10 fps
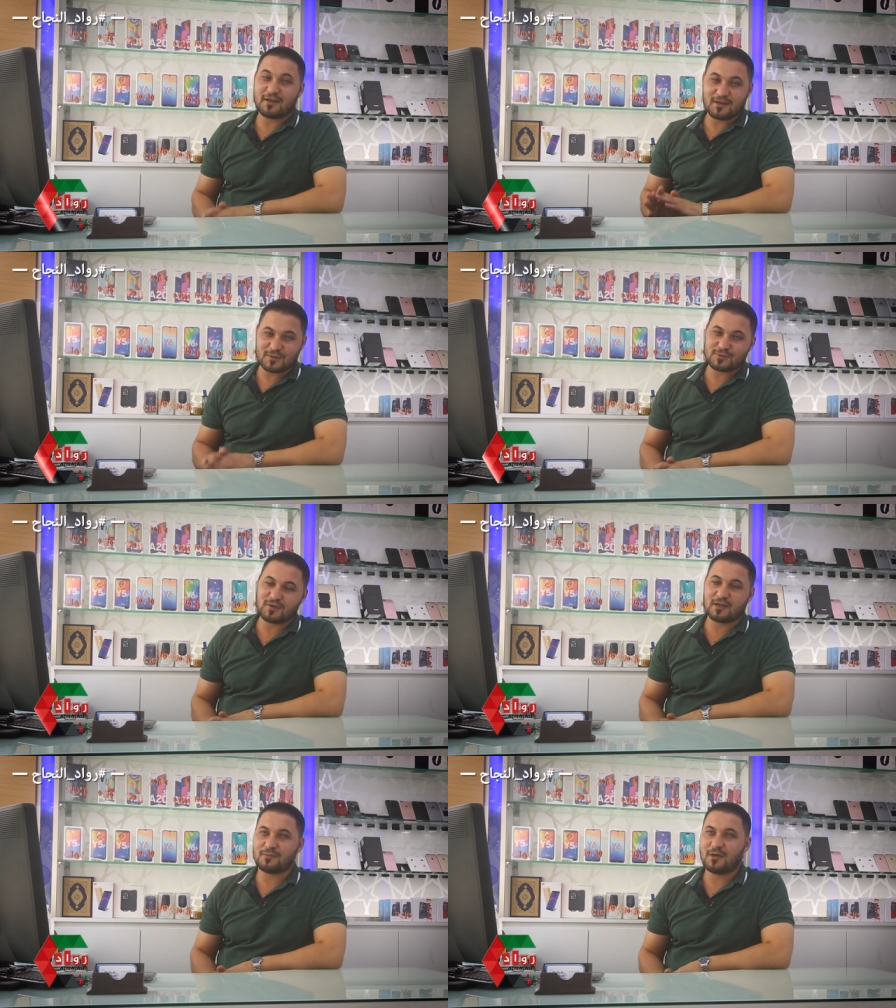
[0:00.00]
انا
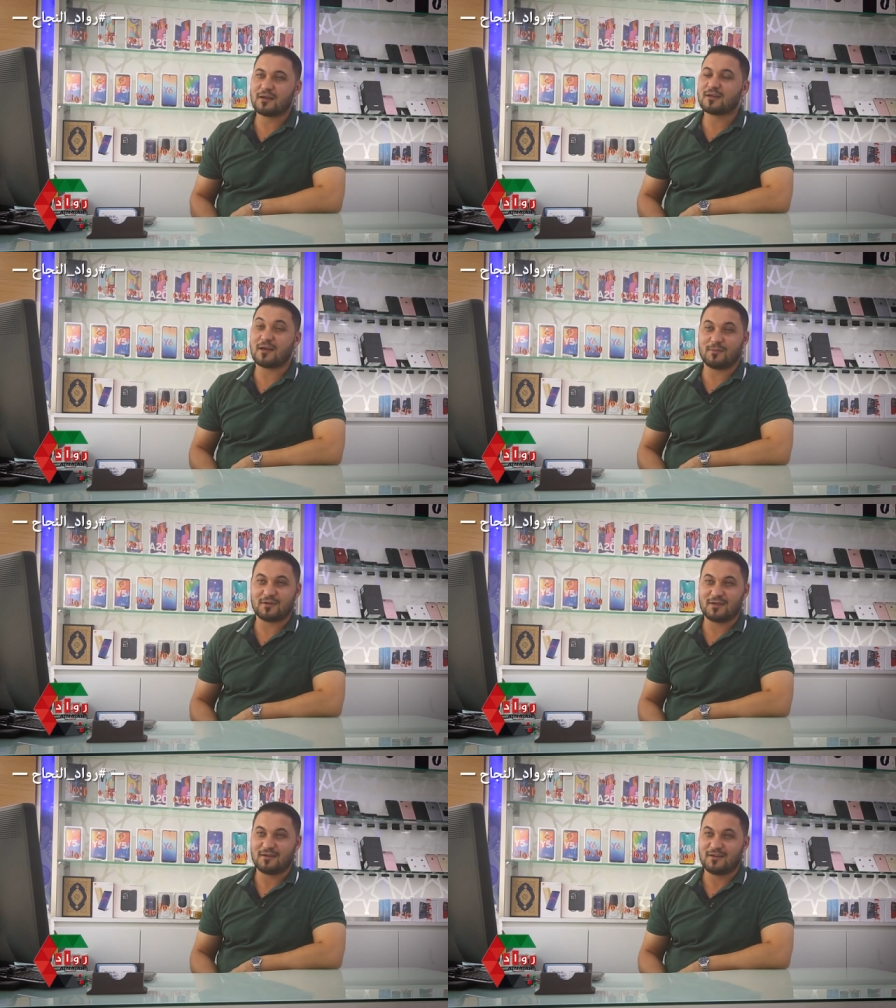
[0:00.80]
مسؤول عن المحل كامل
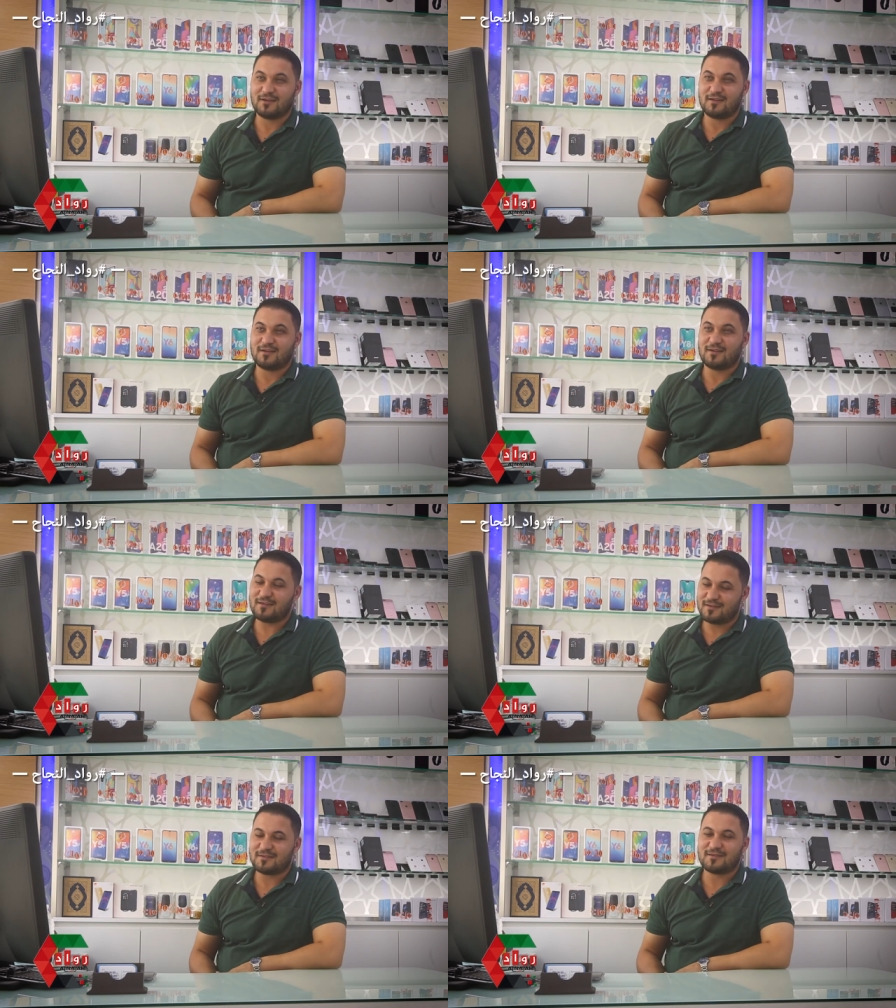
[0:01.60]
ما شاء الله
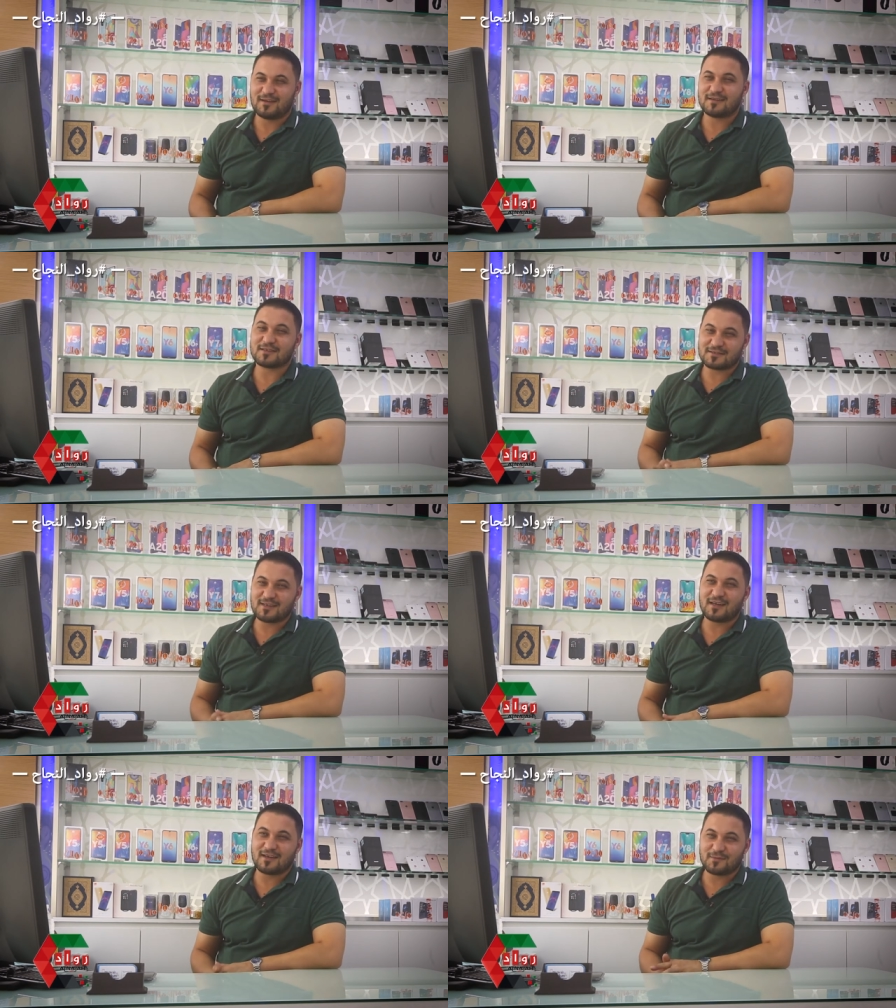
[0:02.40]
آه. حتى
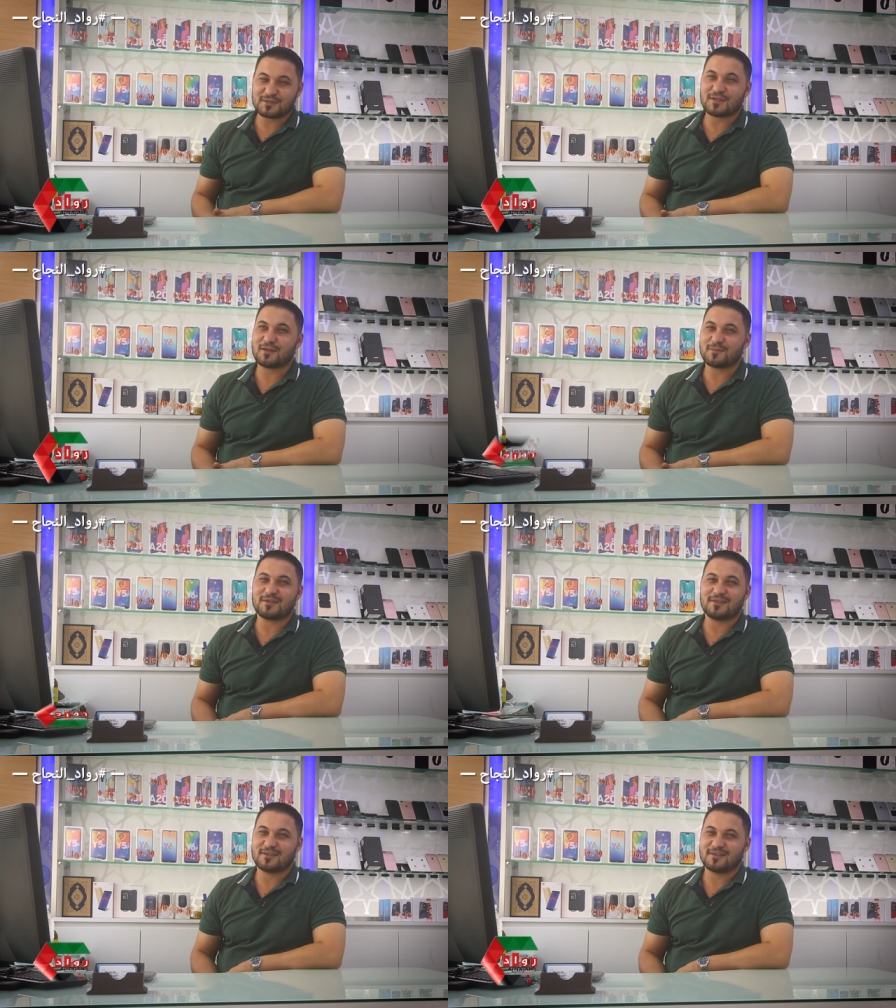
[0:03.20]
الصيانه انا بشتغلها
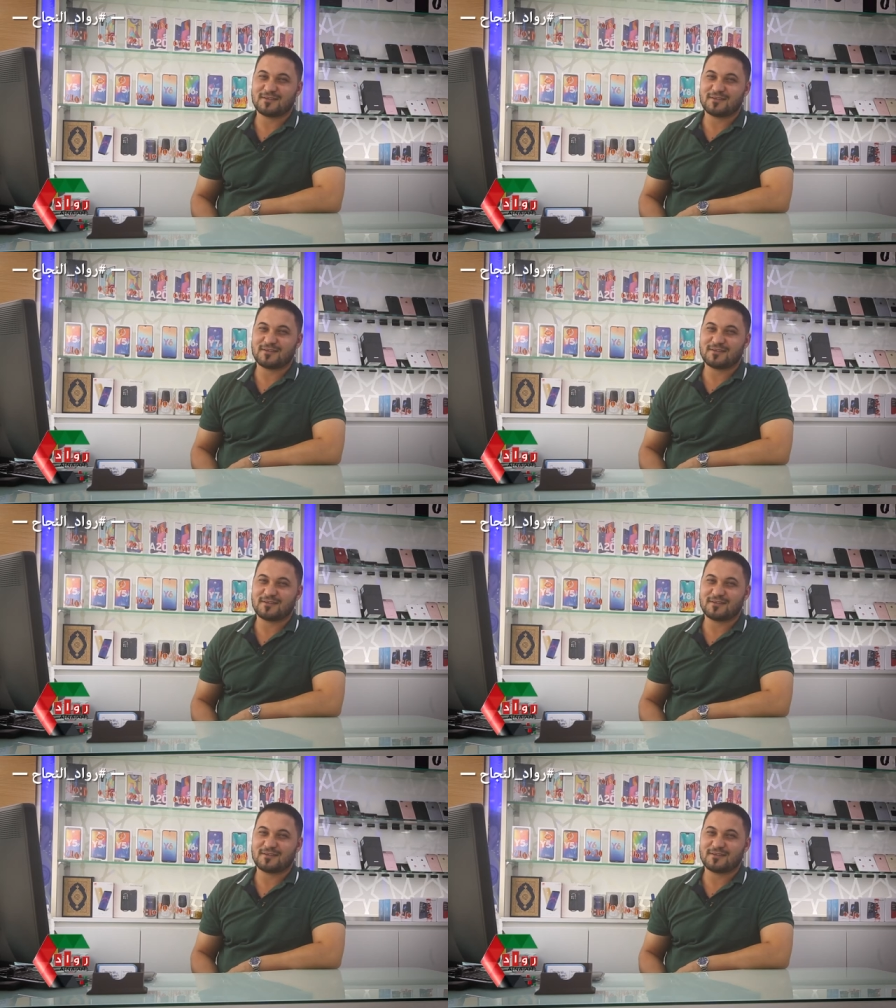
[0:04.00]
بيدي